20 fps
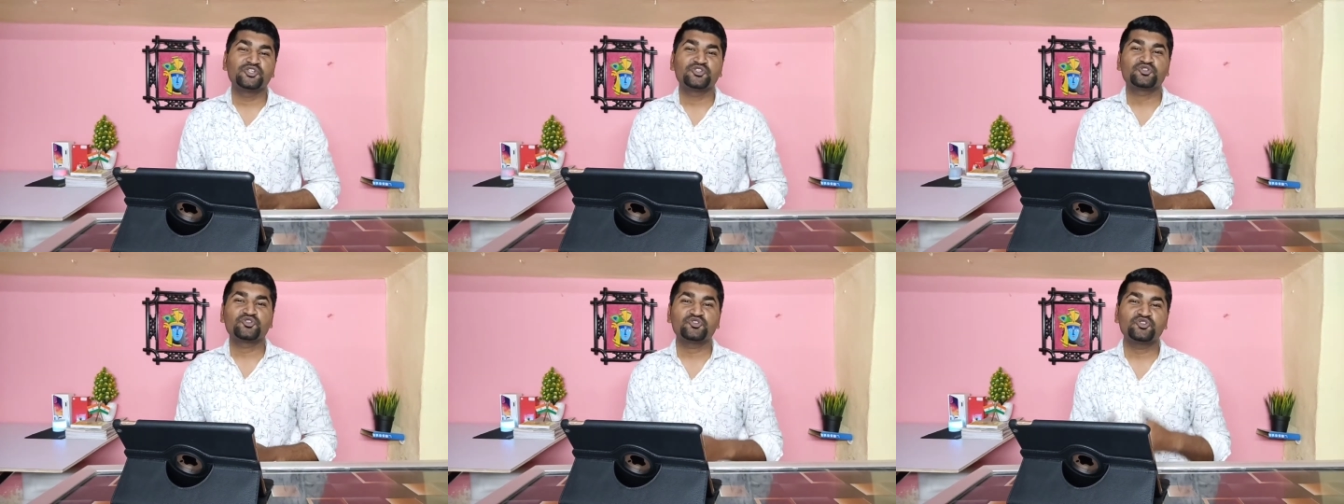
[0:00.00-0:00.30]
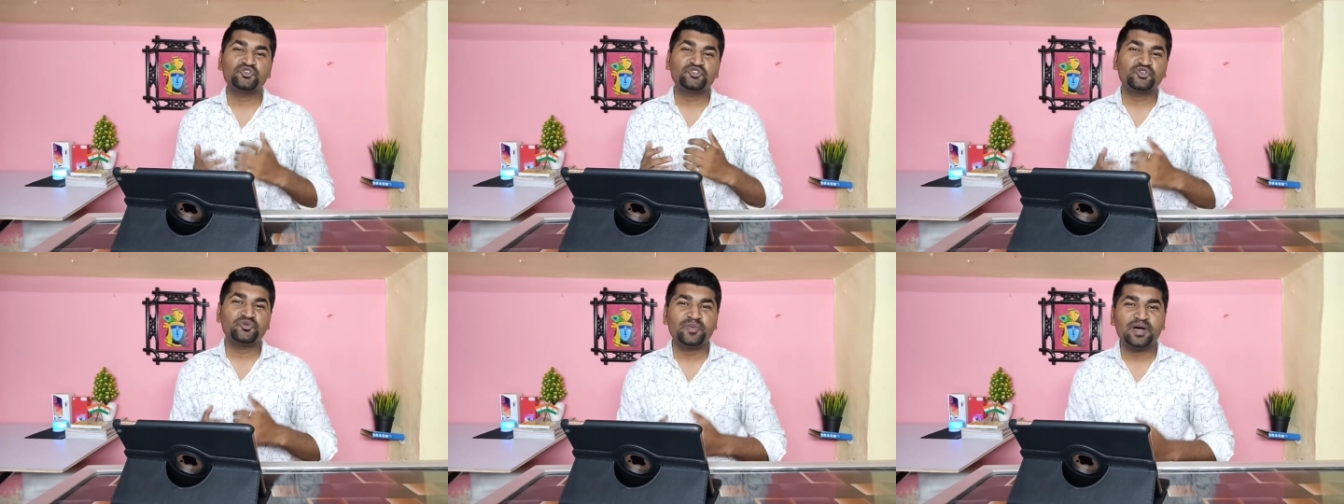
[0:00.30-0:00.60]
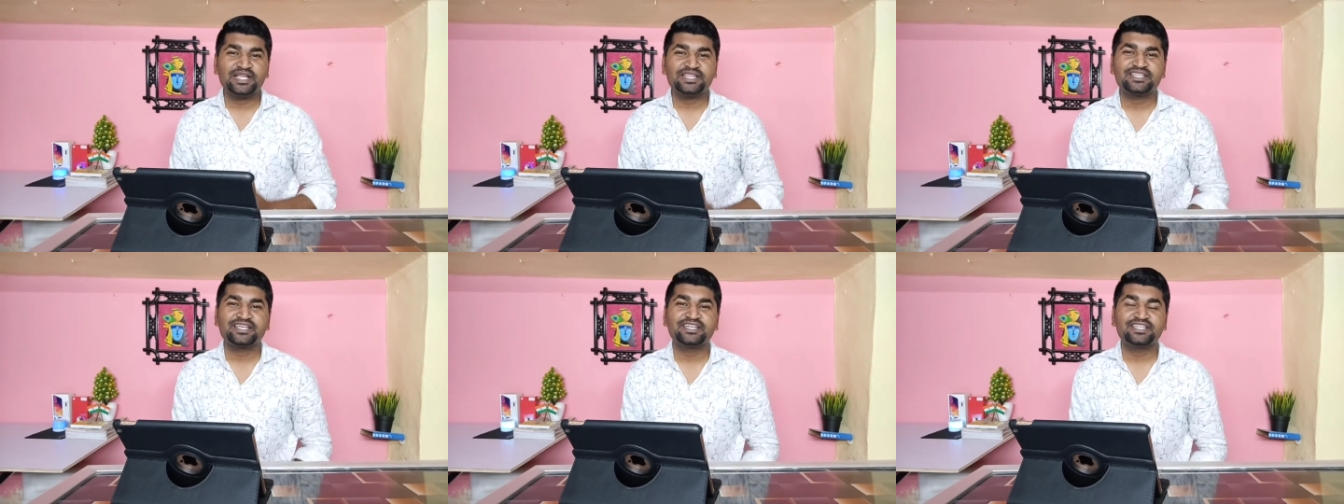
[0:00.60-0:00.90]
तो दोस्तों
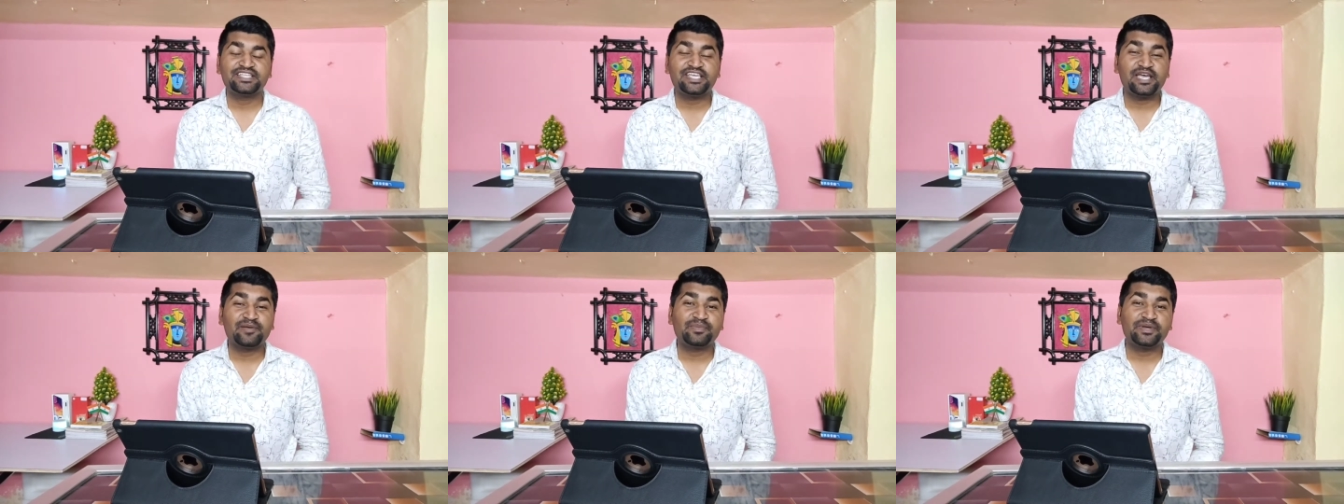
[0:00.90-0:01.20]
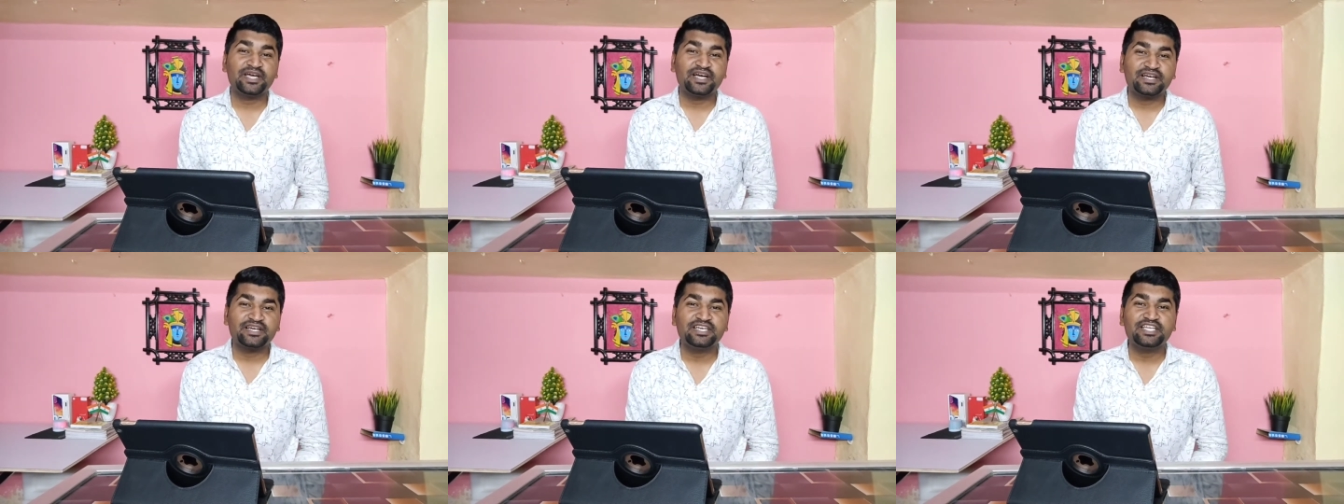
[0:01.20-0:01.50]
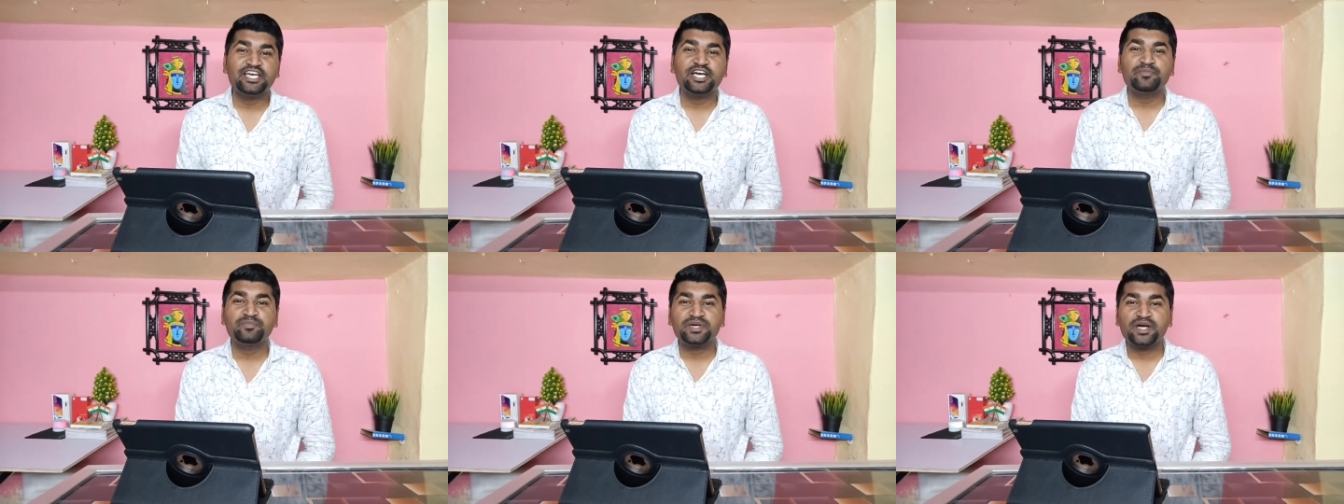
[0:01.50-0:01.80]
बात करते हैं यहाँ पे
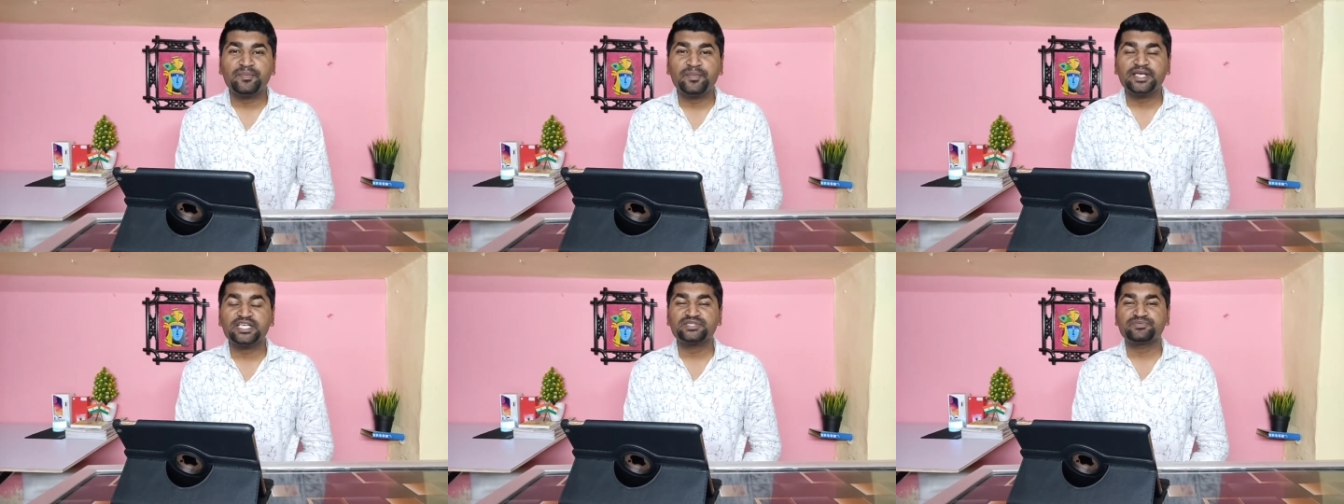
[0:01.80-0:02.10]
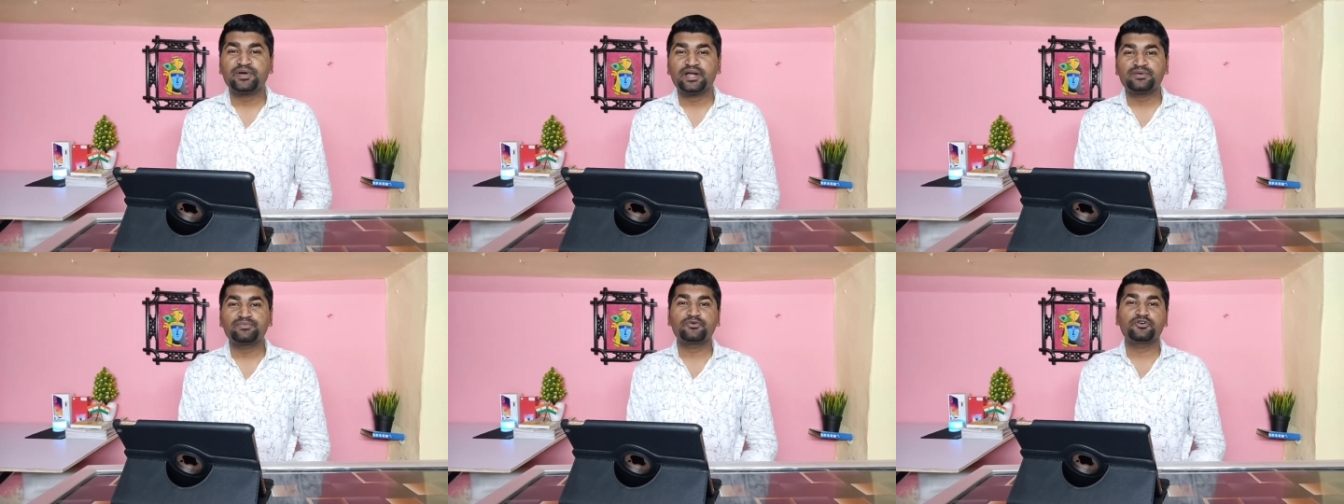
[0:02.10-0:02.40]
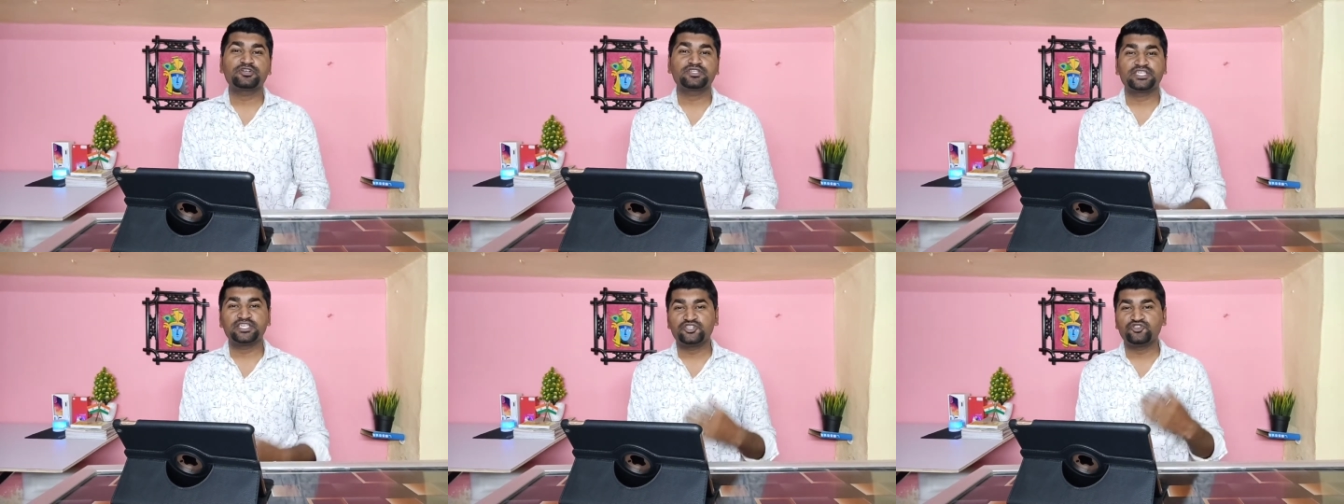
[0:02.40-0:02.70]
अगले अपकमिंग
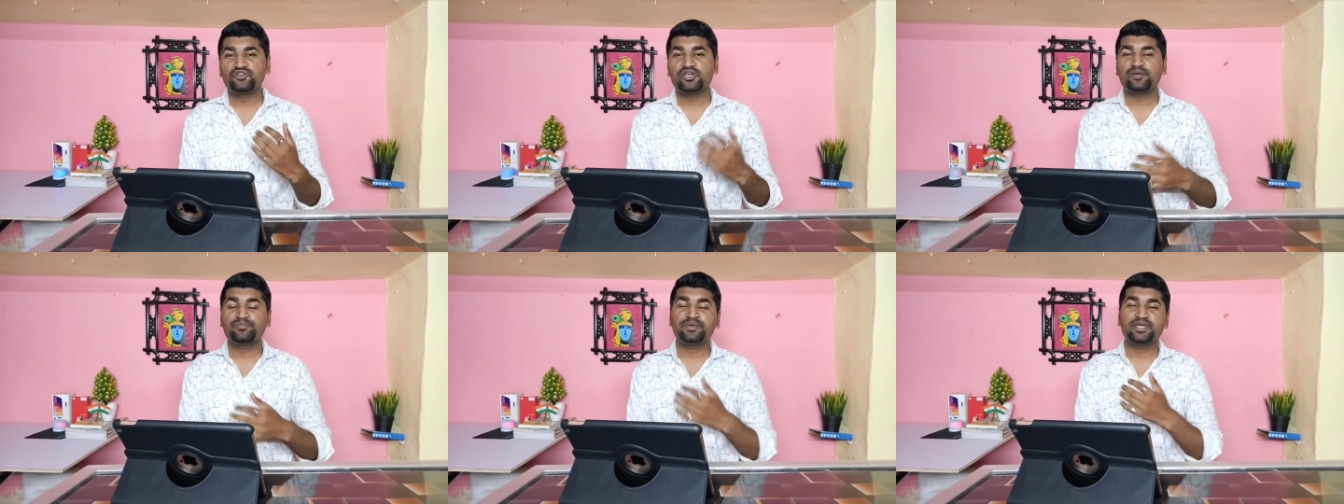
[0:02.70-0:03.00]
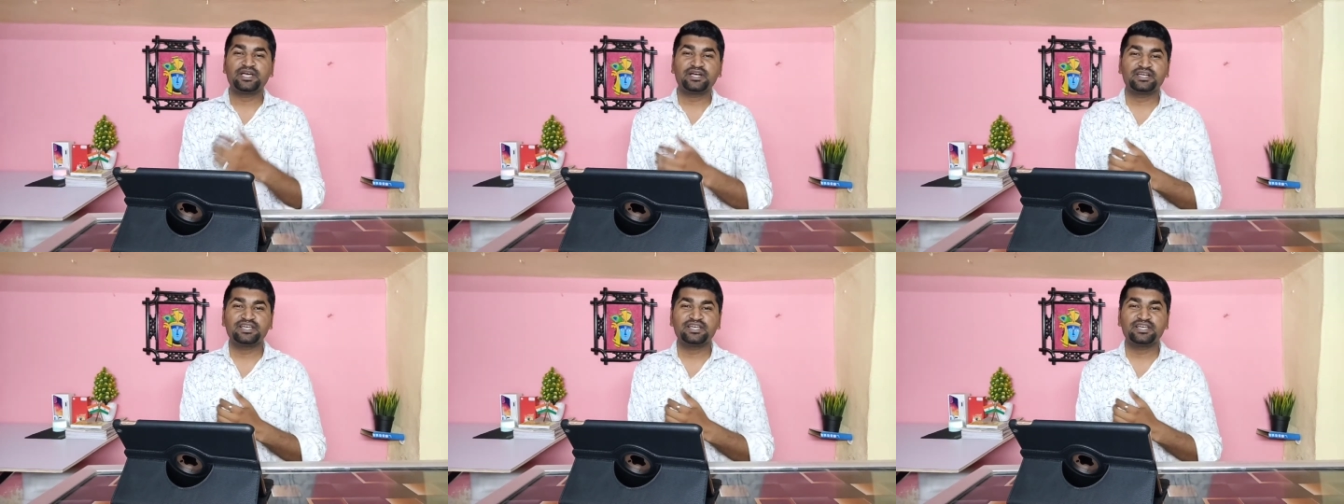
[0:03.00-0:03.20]
स्मार्टफोन की तो यहाँ पे